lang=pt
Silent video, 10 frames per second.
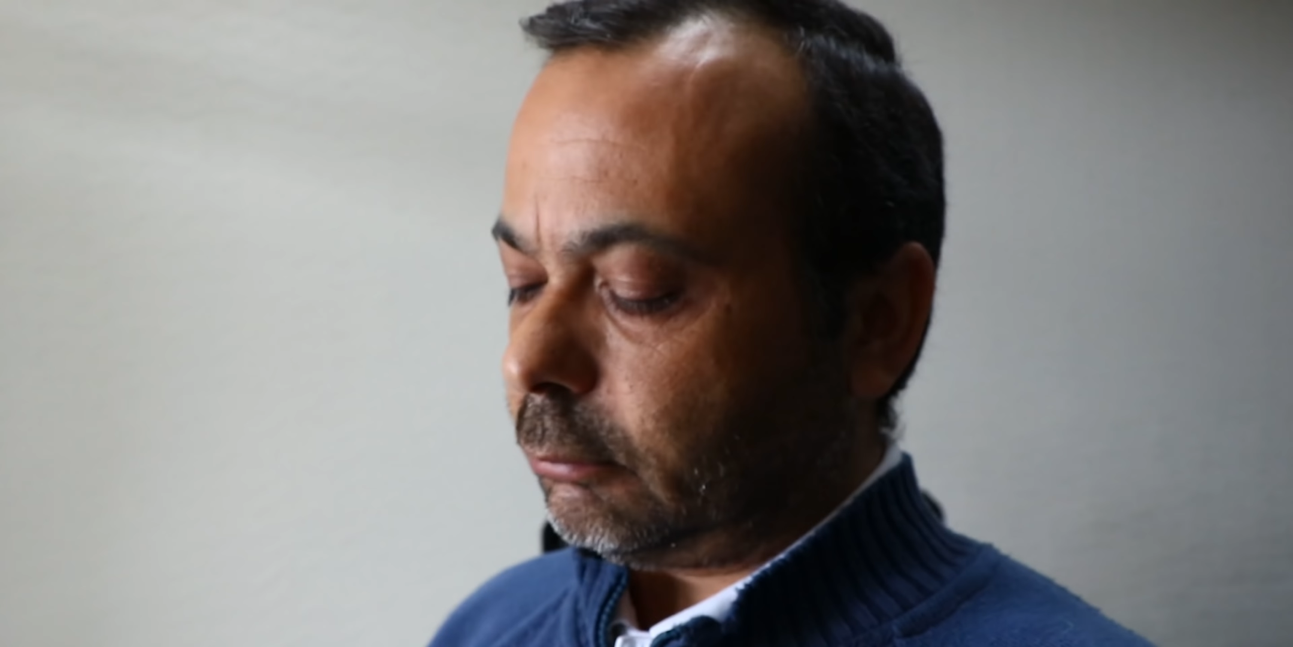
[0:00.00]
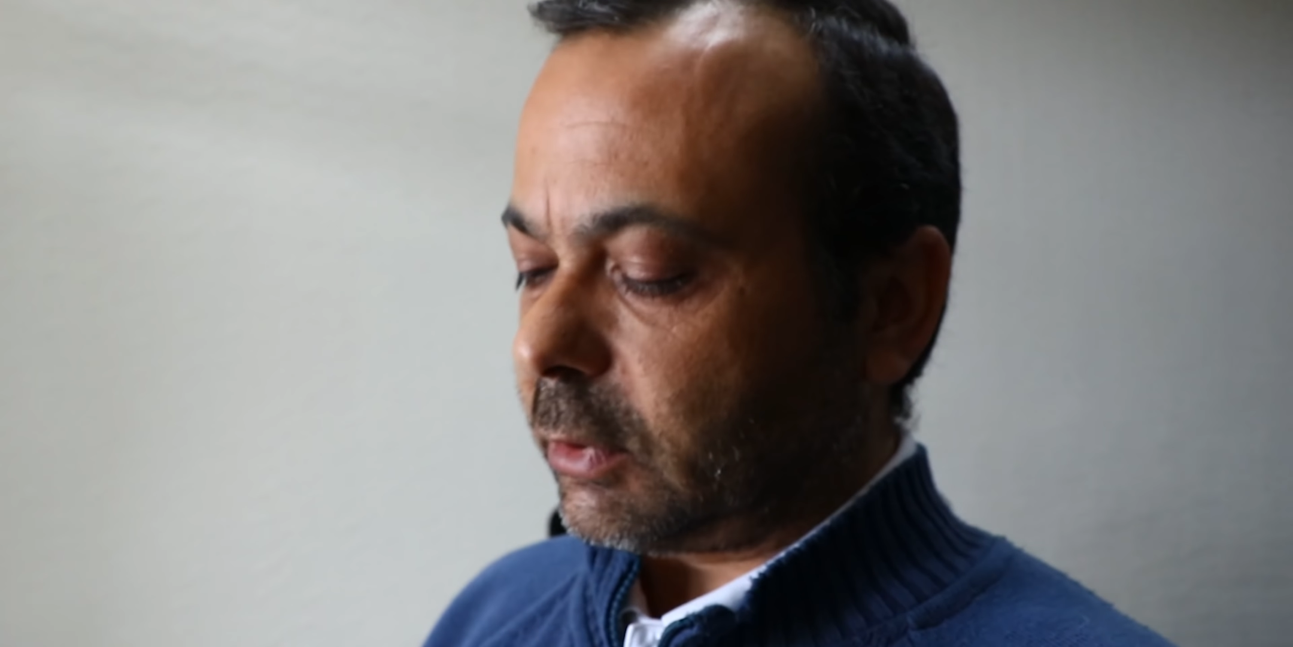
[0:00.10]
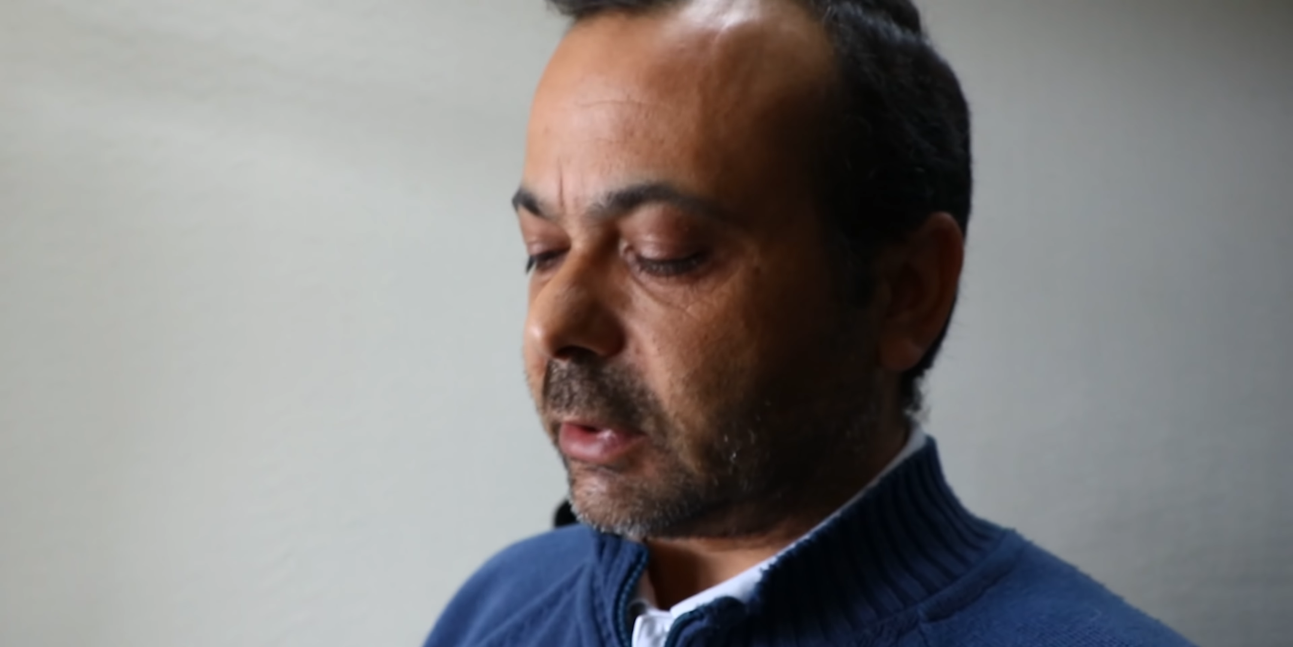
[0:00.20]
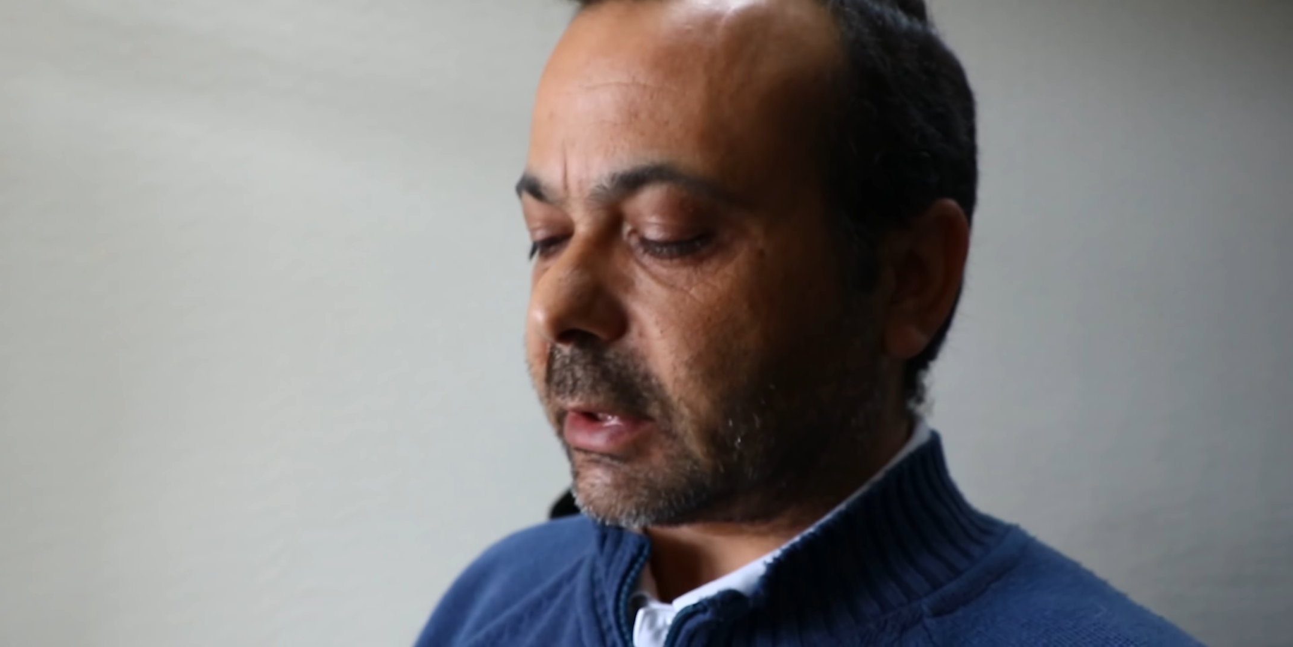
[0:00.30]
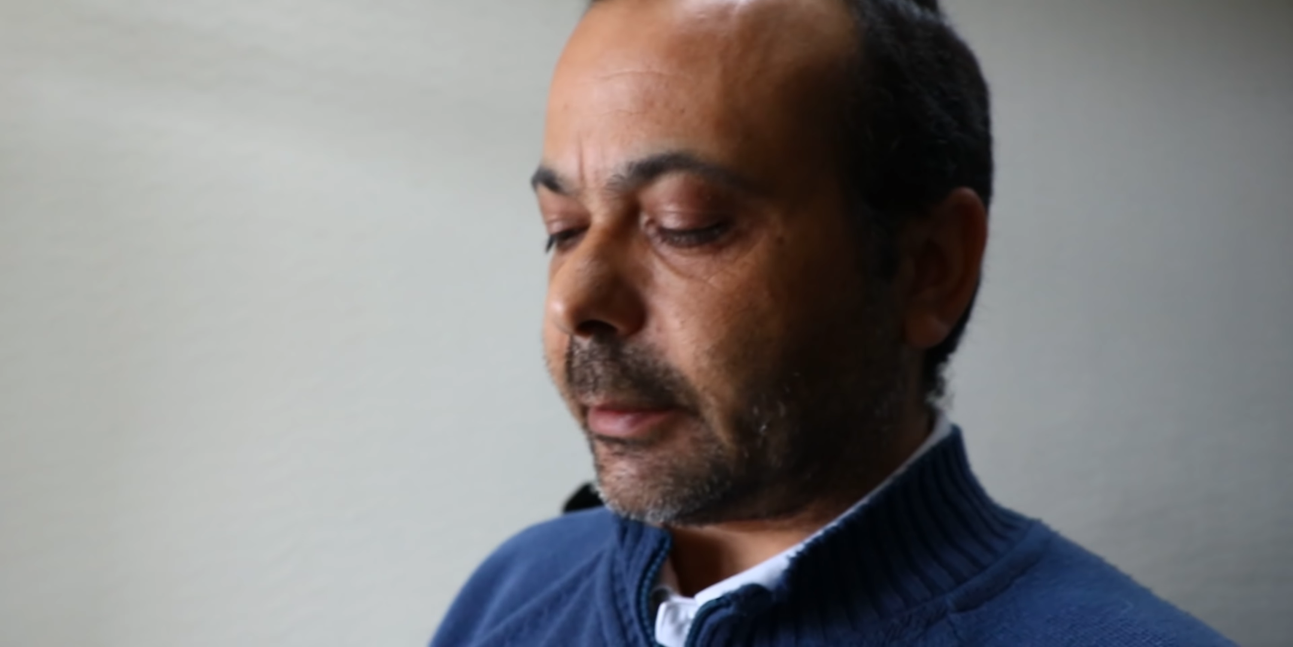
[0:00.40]

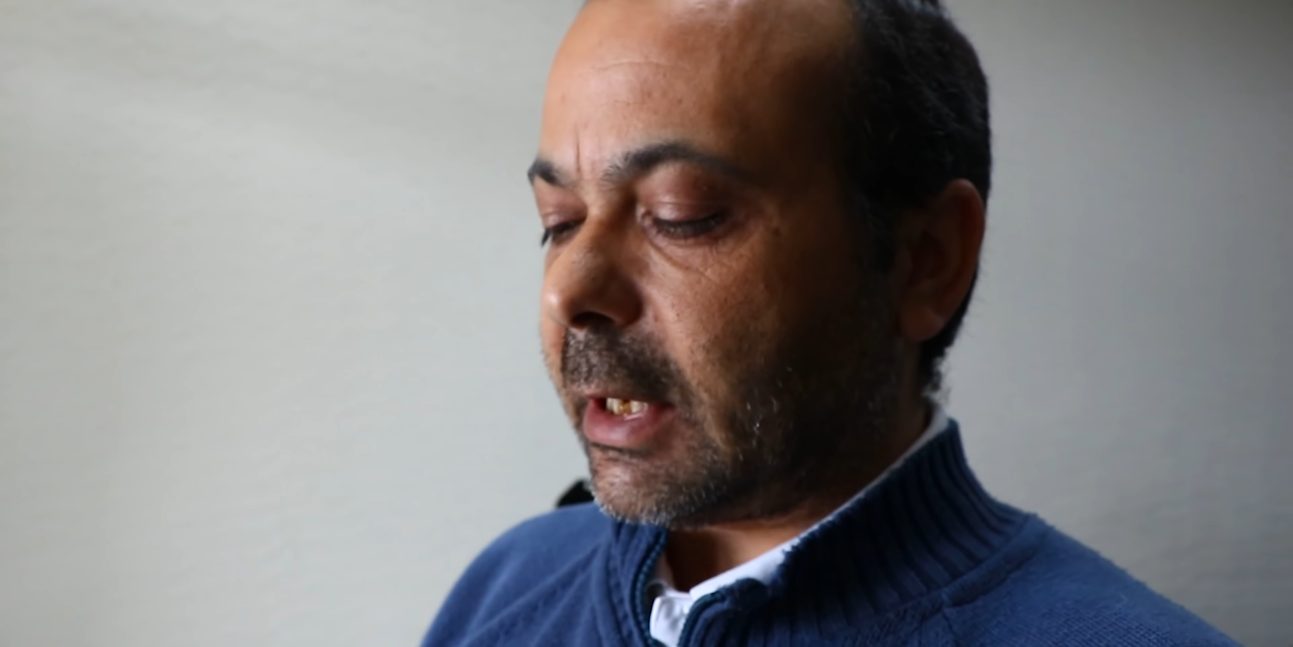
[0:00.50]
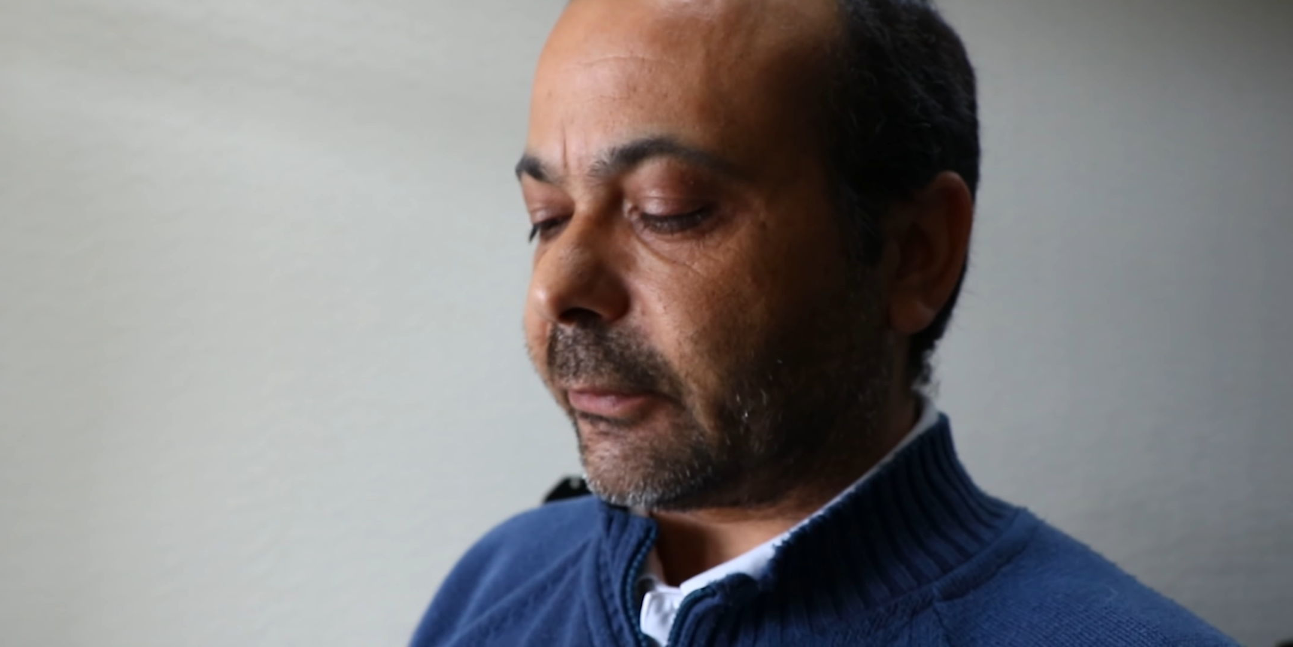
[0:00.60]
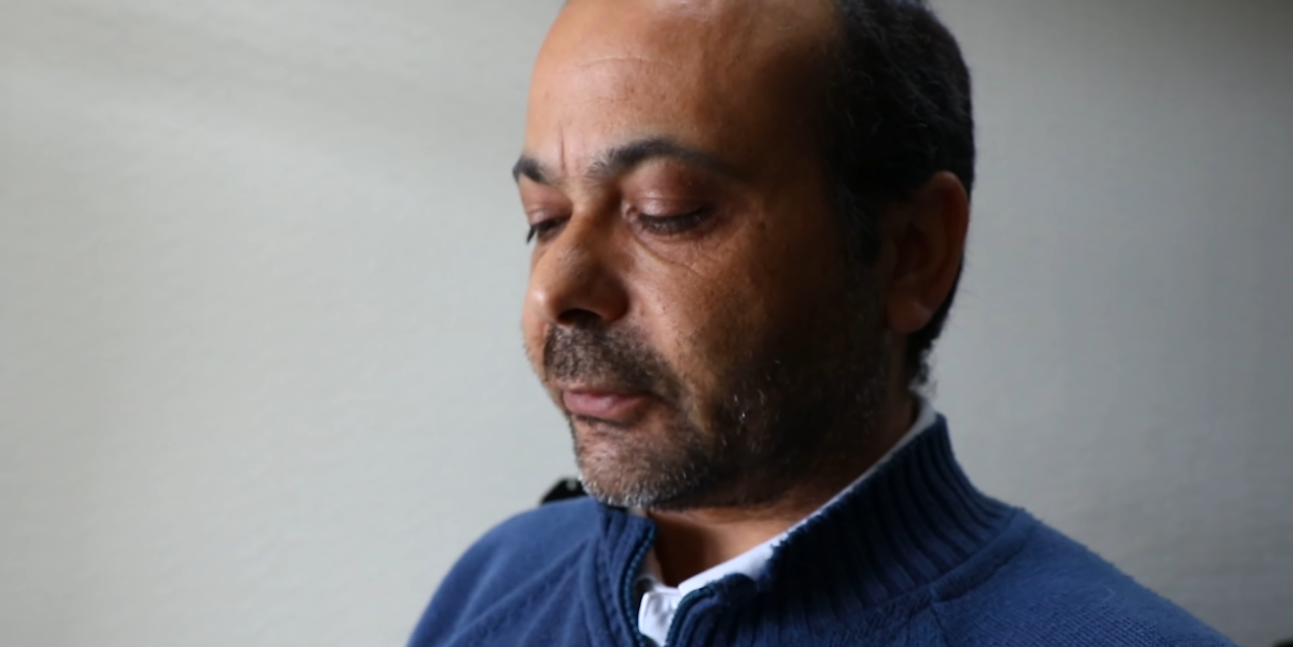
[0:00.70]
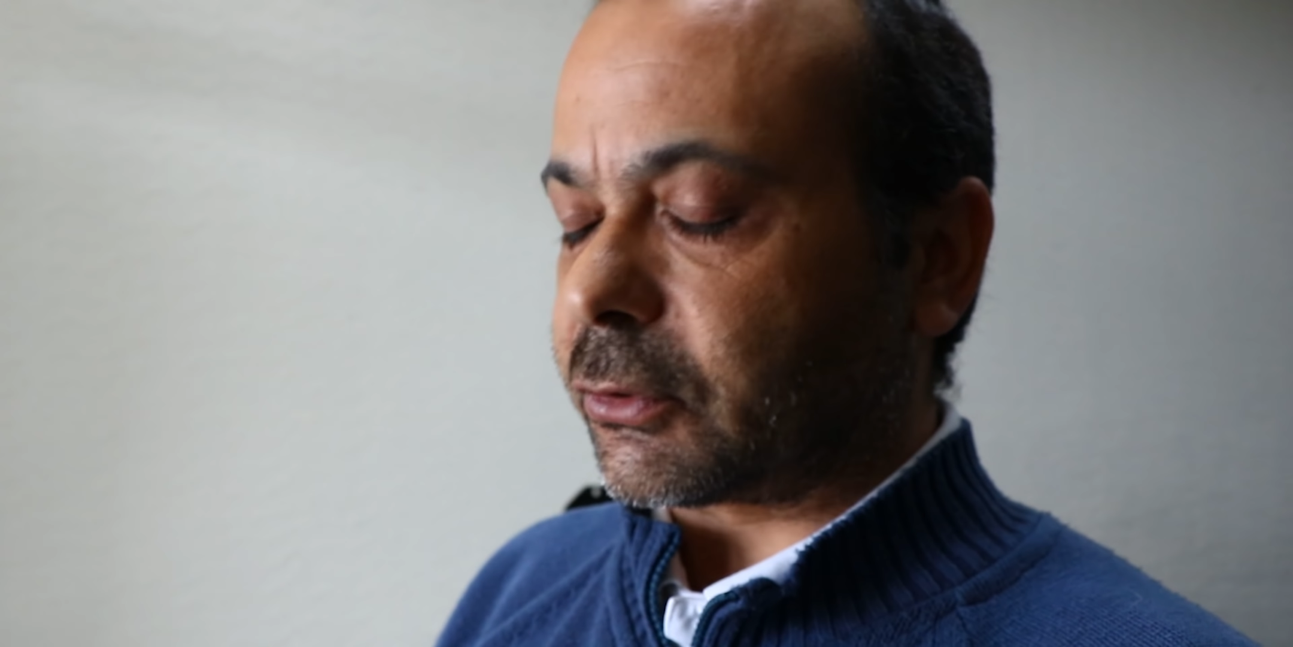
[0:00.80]
de trabalhar, de